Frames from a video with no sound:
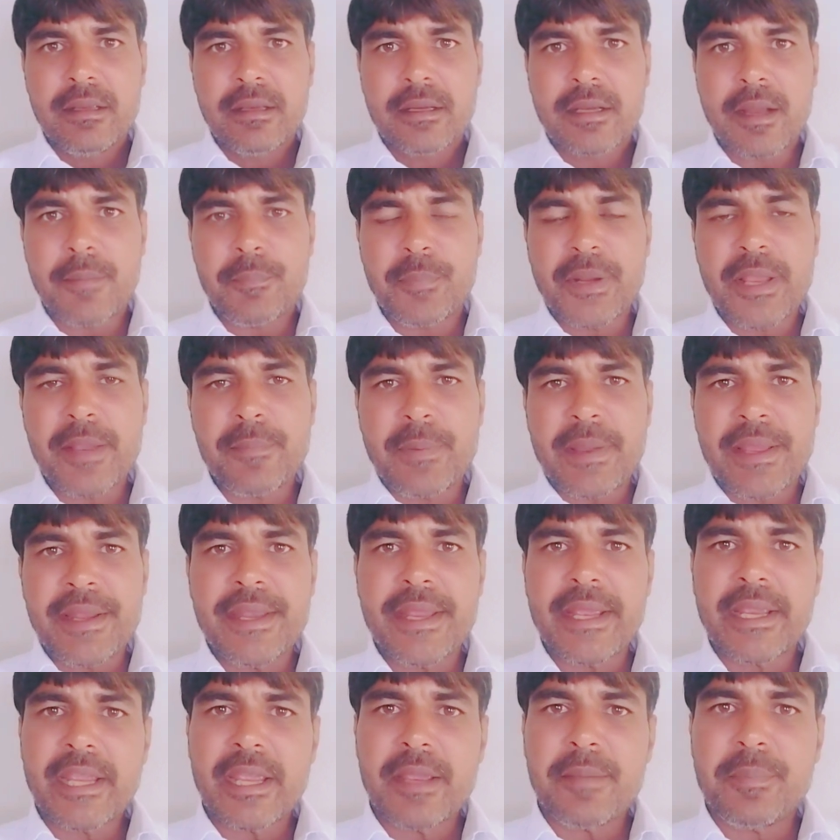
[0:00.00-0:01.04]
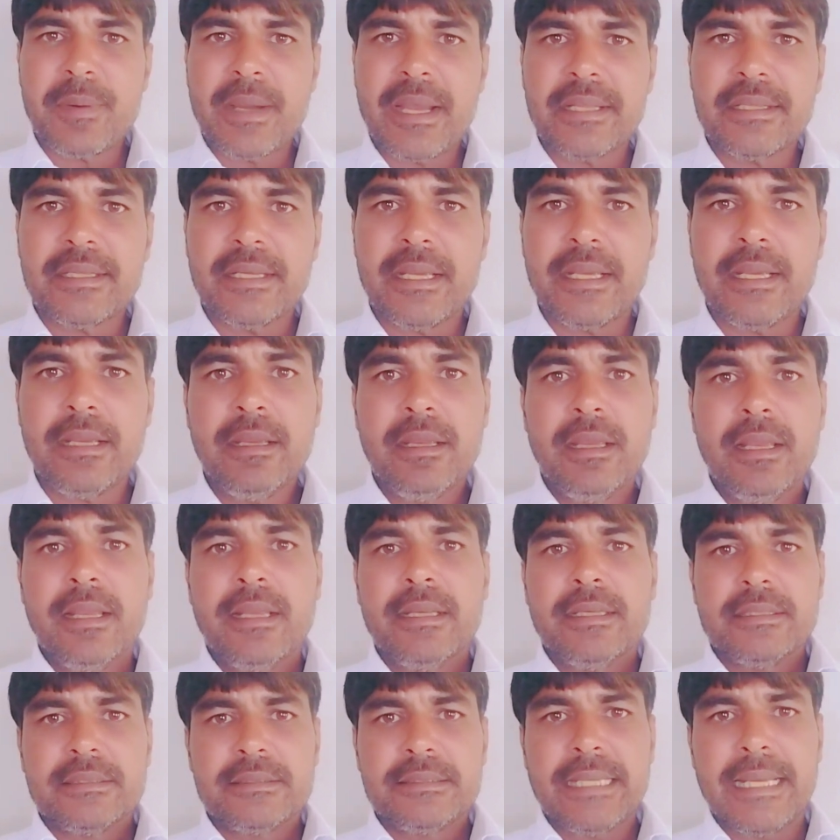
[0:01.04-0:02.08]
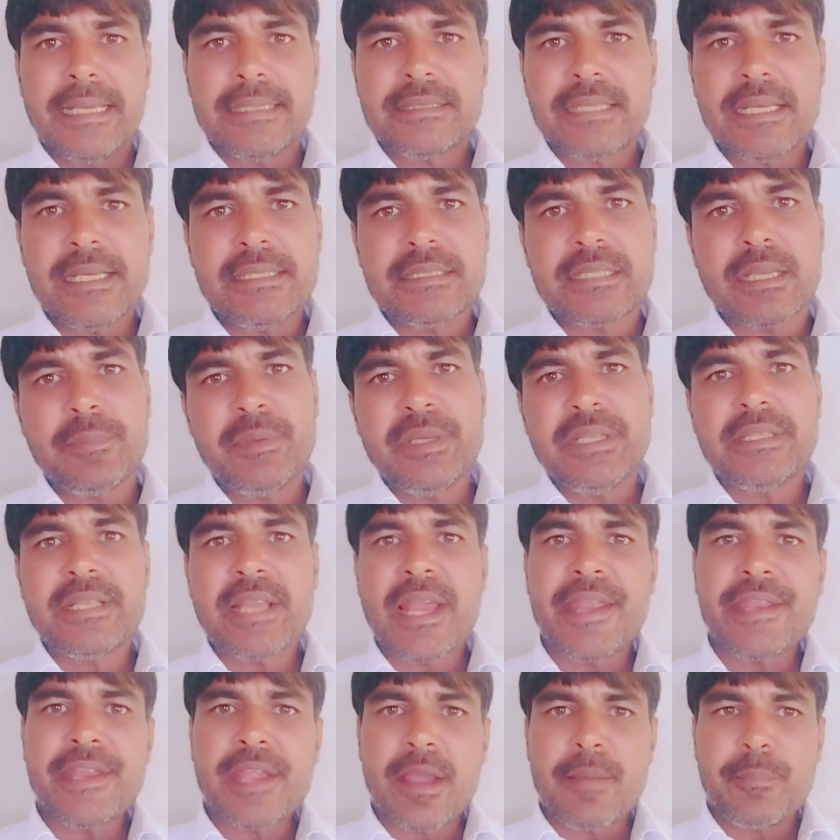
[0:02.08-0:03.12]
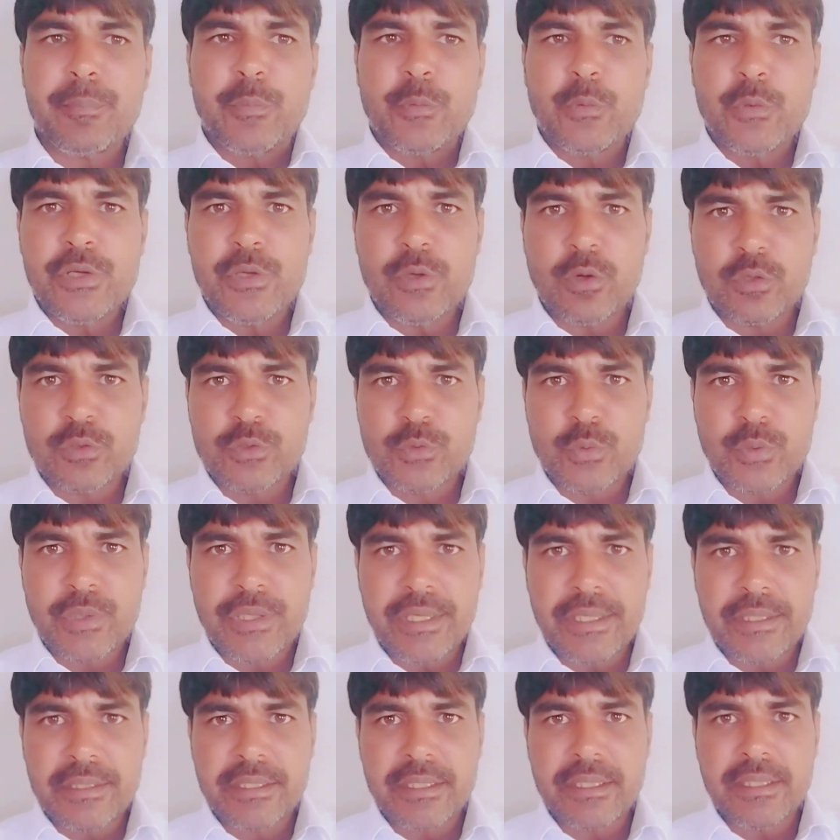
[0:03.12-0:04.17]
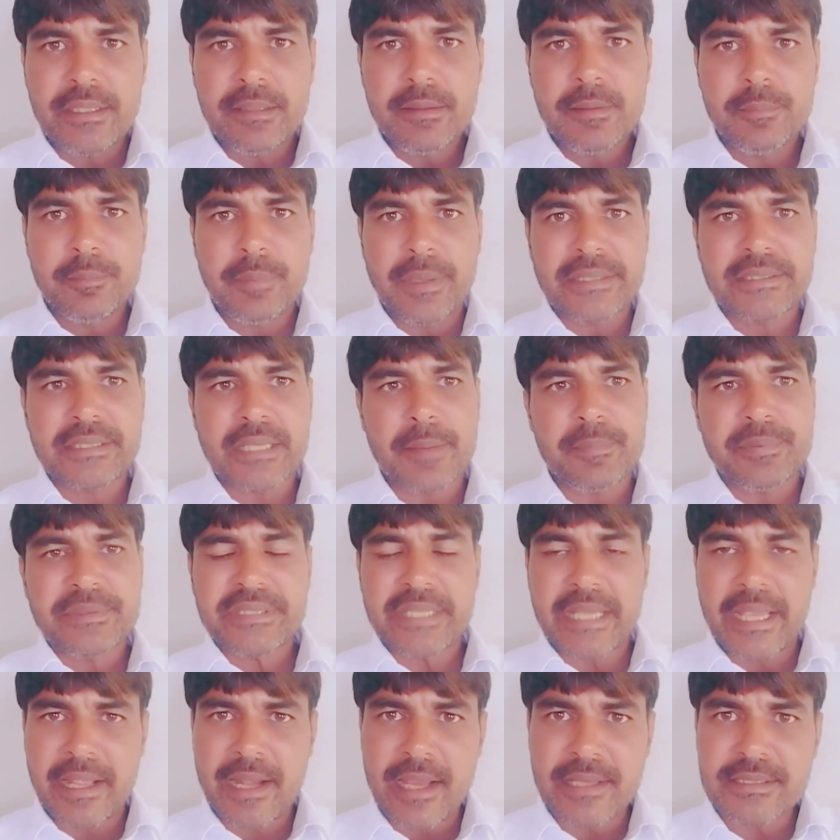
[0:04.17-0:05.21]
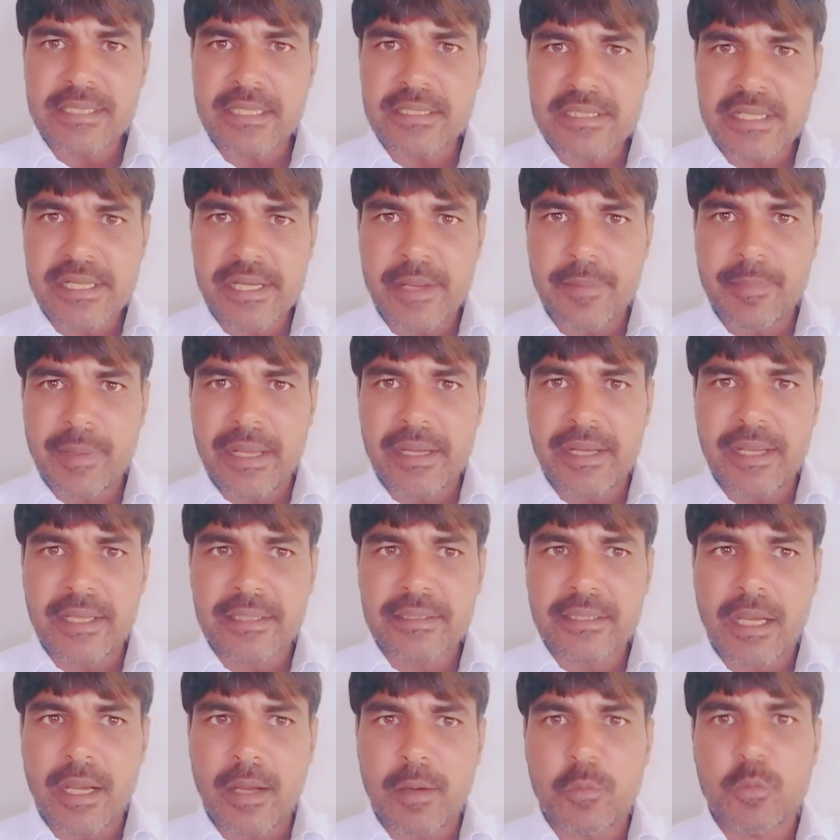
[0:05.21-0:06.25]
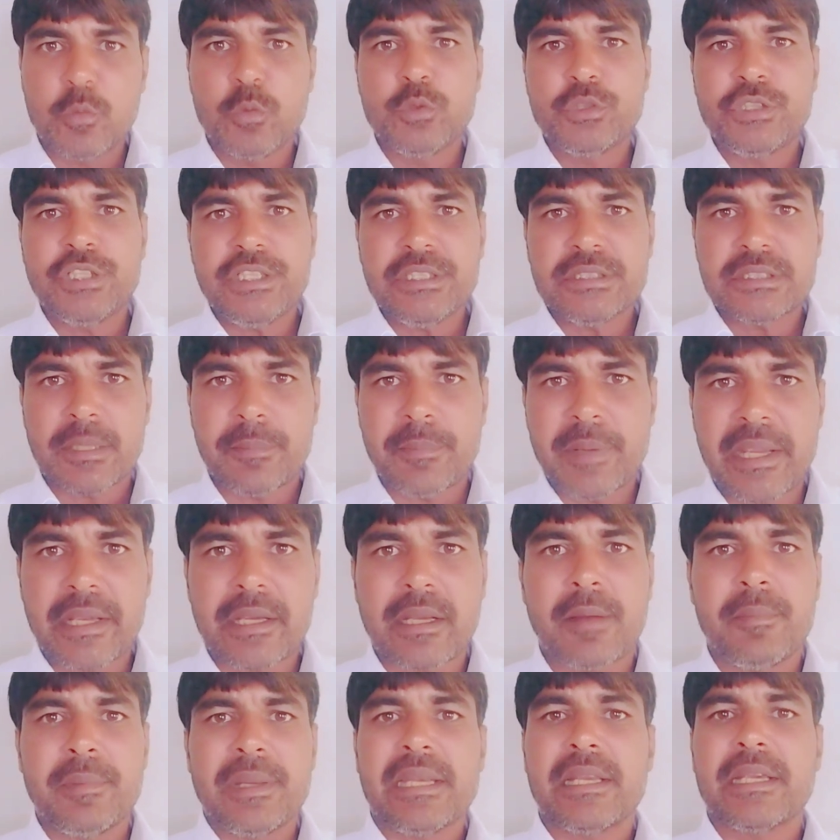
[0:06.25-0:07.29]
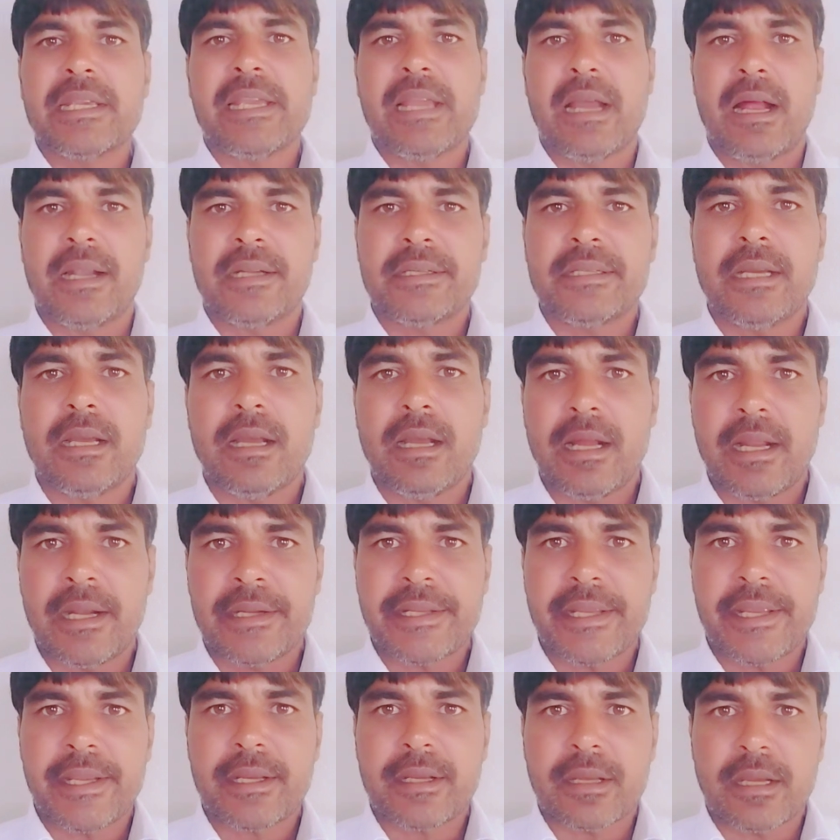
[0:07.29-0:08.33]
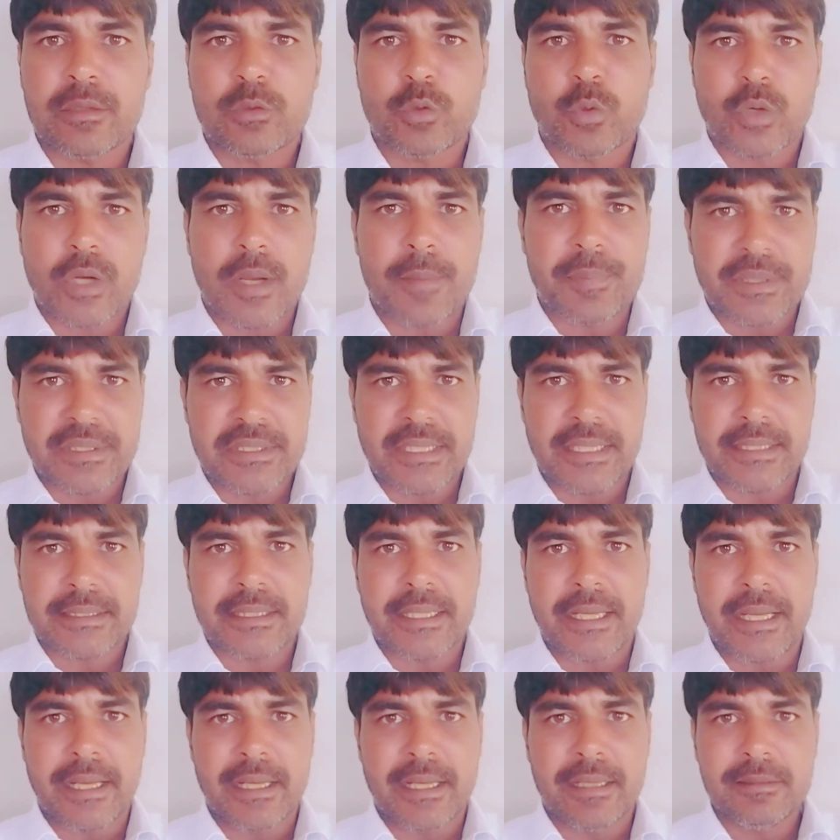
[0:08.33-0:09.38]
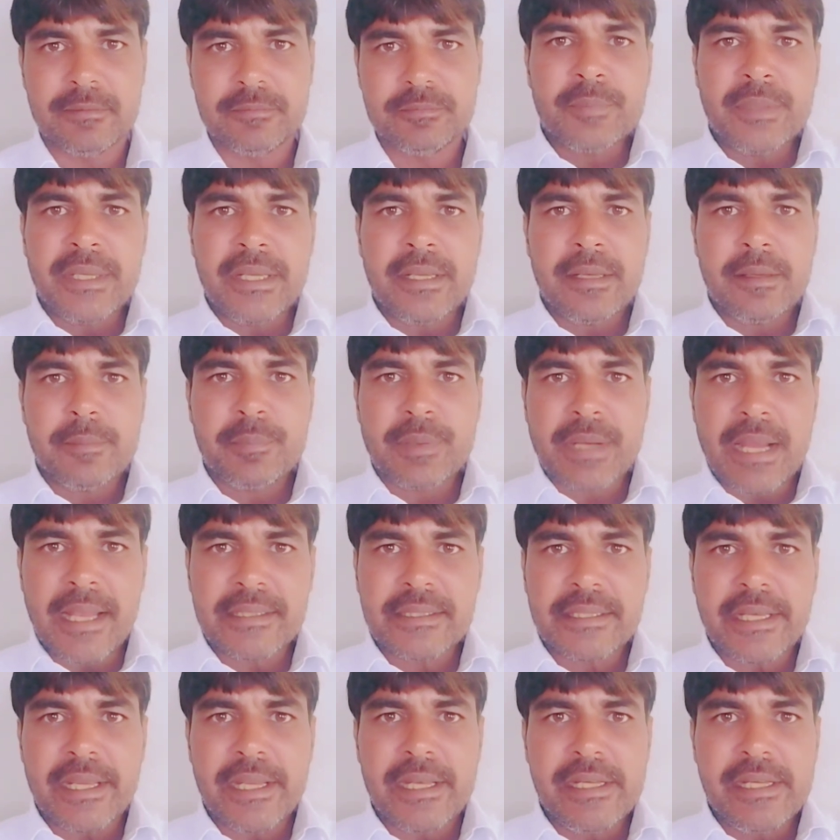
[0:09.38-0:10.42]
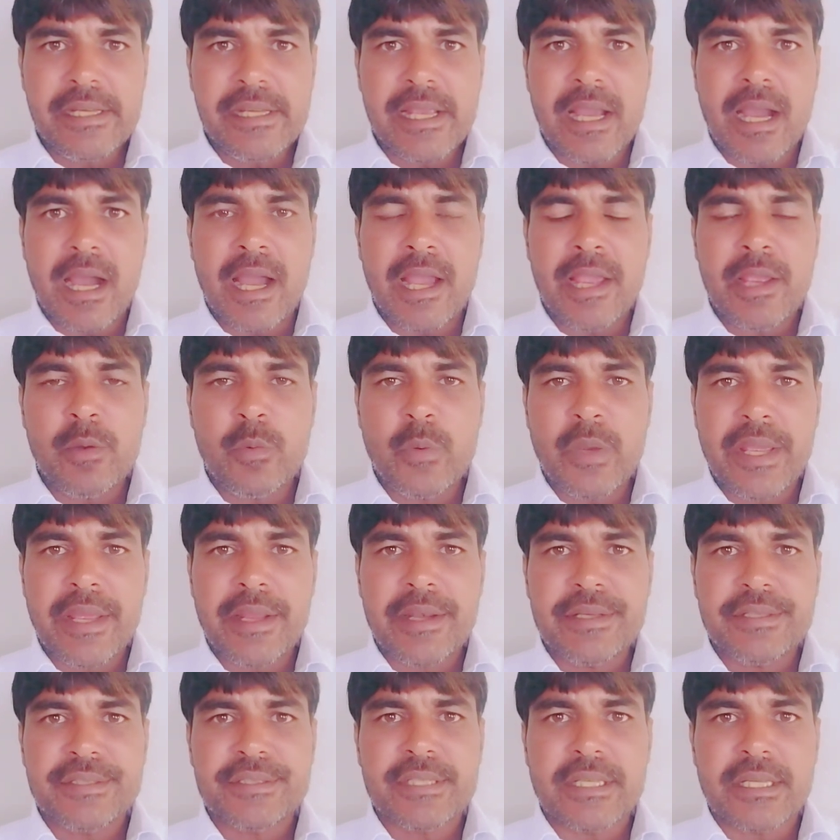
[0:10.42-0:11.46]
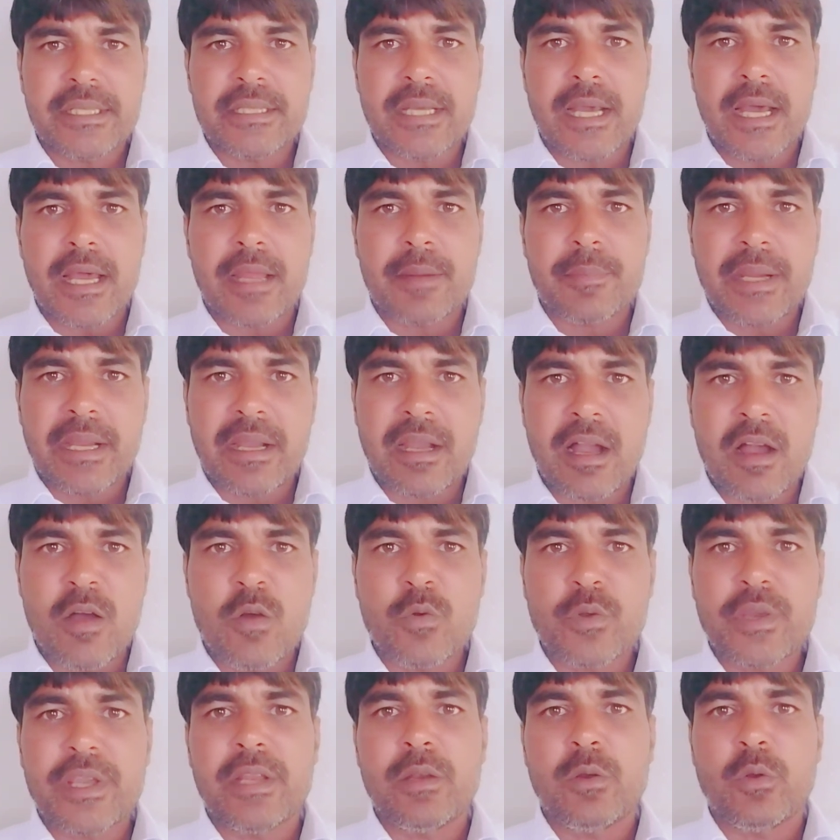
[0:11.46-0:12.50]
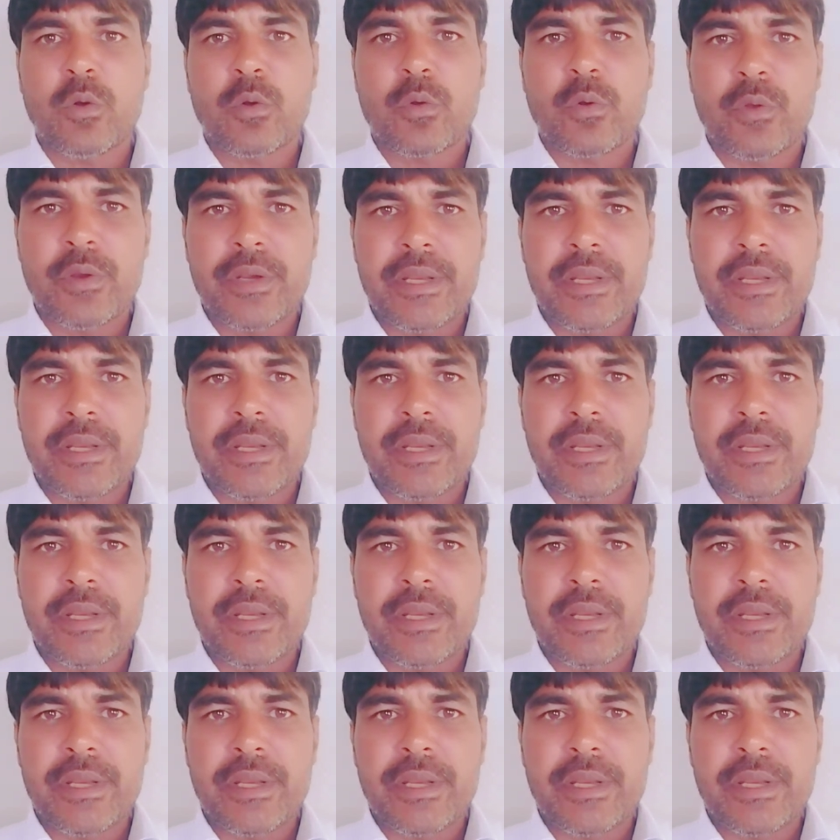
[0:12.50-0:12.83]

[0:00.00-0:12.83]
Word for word: कपड़े पहनने के बाद जैसे ही सभी तैयारियां पूरी हो चुकी थी बस अब सहरा सजने वाला था उसी समय कमल के अटैक का दौरा पड़ जाता है बरात के लिए आए हुए रिश्तेदार व गांव के लोगों